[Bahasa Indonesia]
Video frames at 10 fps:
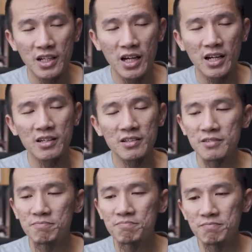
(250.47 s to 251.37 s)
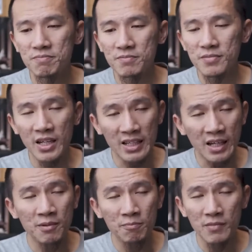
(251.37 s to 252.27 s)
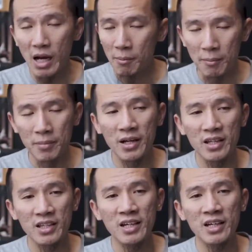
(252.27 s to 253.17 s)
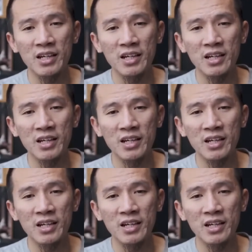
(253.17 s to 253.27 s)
Nah, kita nggak apa-apa kita